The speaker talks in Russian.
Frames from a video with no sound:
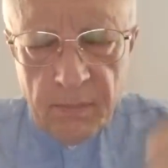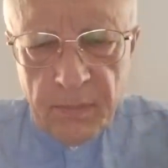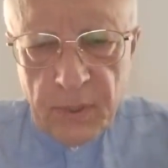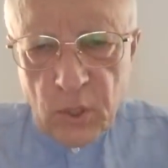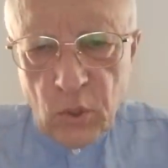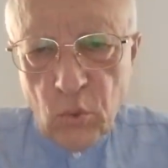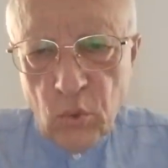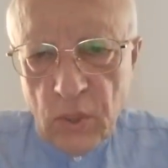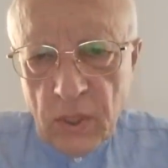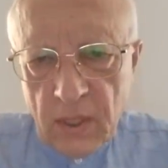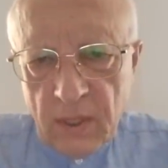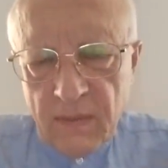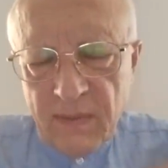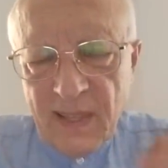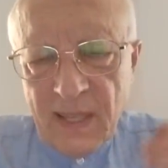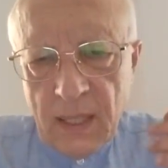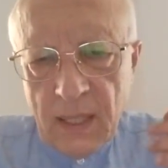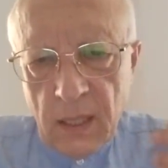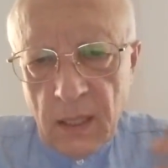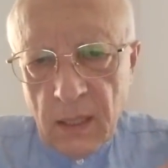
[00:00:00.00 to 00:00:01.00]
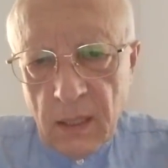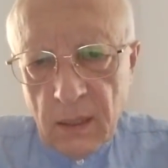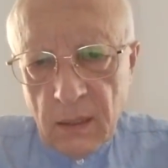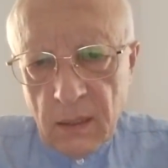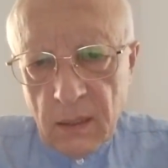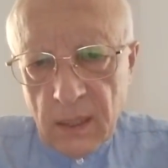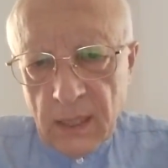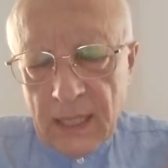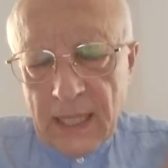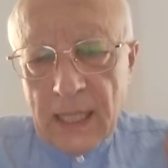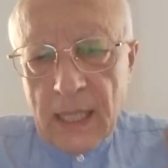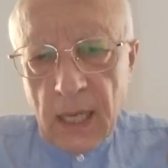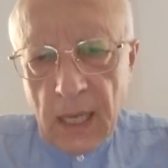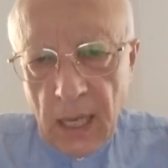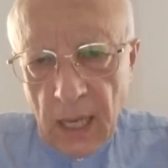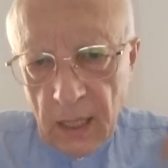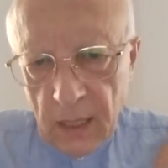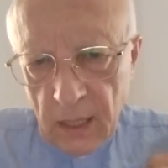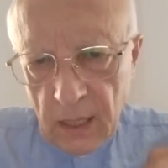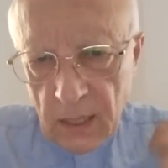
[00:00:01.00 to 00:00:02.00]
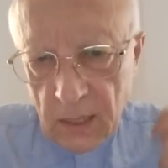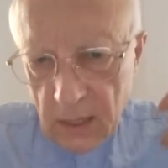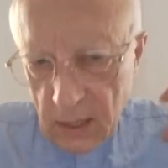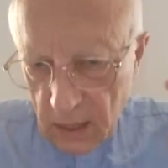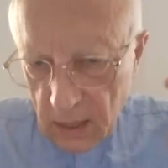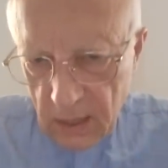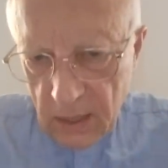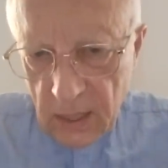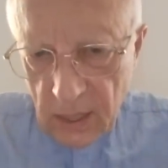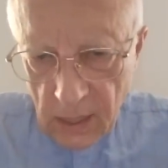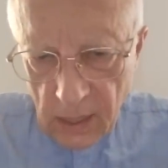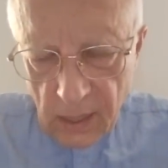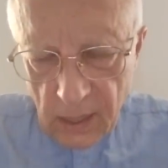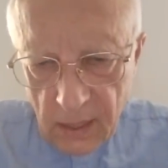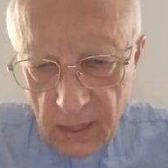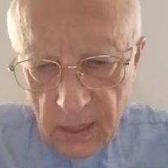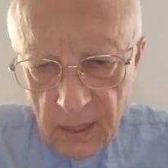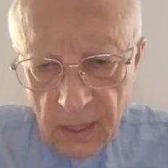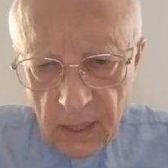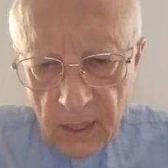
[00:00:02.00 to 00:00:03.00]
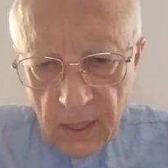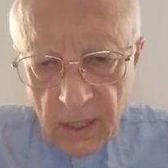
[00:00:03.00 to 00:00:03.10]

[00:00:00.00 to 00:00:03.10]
по сути своей генерально не достигли.